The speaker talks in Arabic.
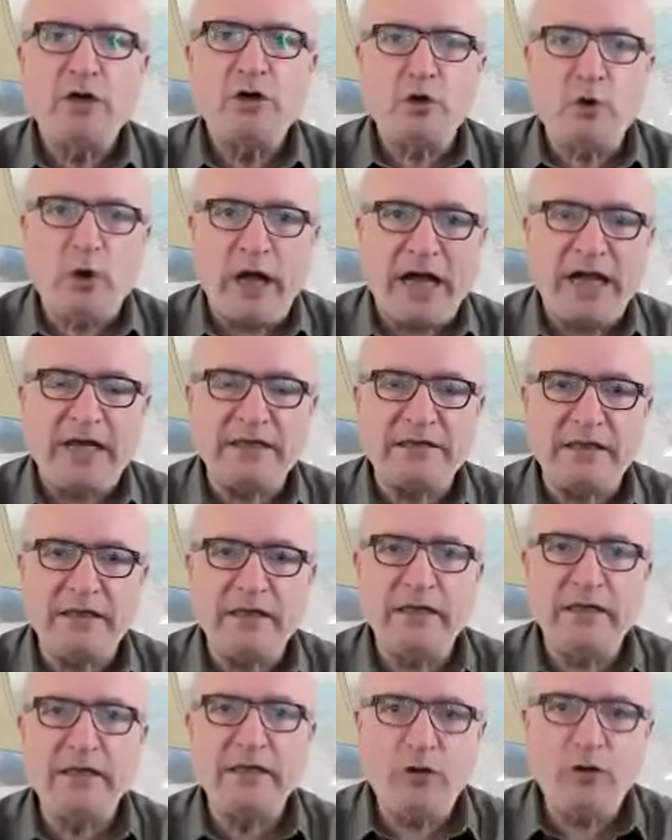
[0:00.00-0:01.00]

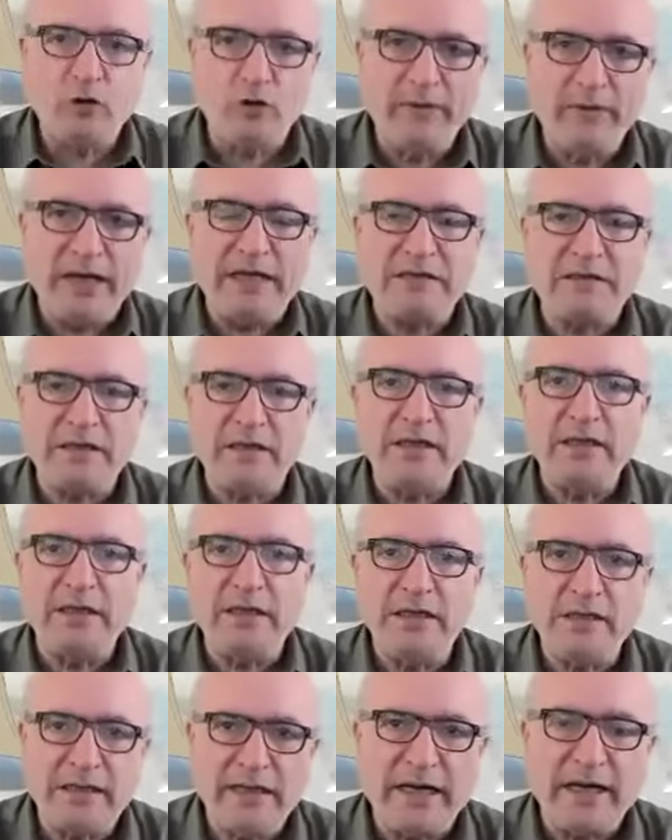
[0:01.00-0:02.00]
رعاته
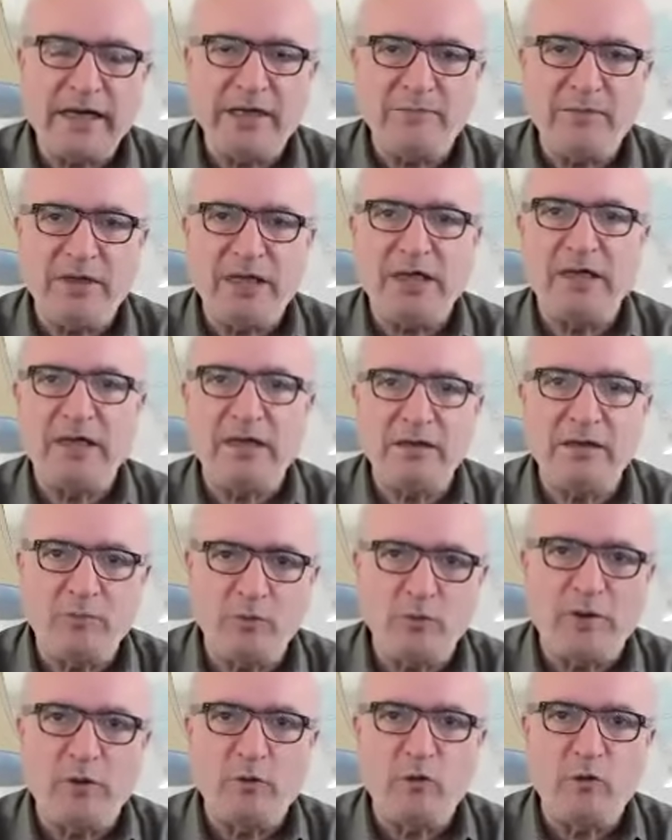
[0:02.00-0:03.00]
حماته داعميه
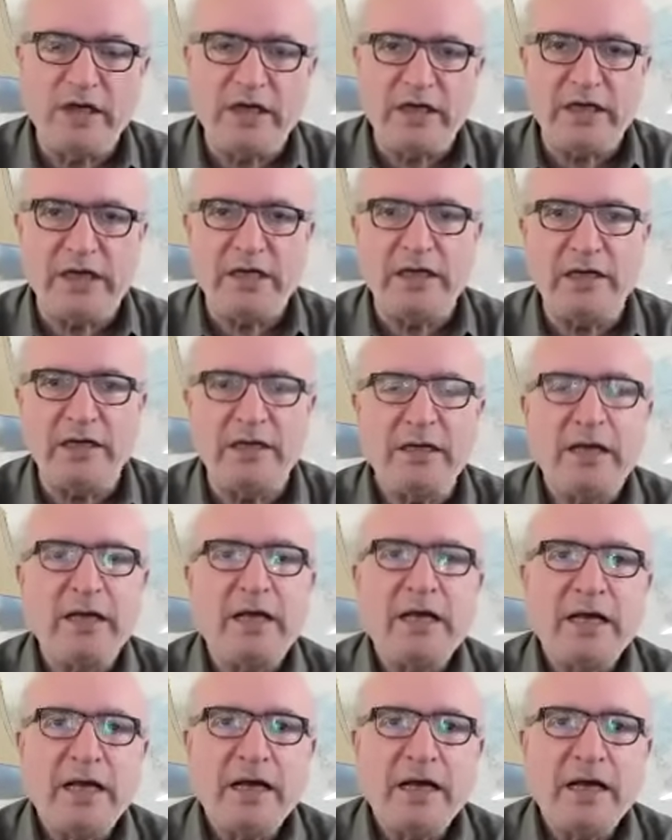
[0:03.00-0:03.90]
مموليه